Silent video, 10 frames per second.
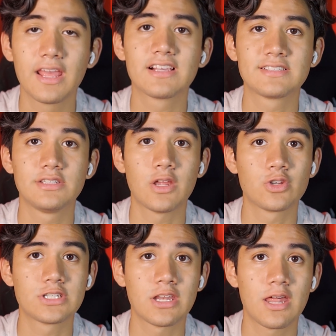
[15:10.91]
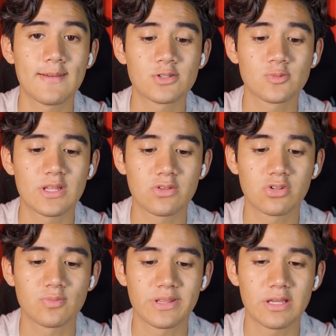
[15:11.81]
Creí que si ya no hacía nada, esos vatos
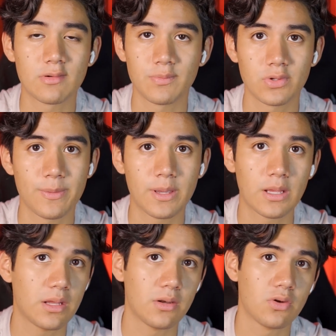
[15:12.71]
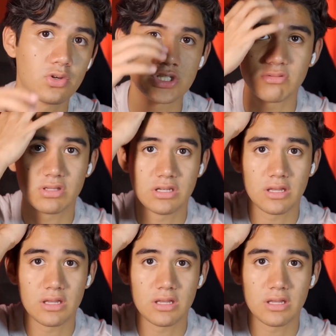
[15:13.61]
los mataban, pero ya vi que no sirven de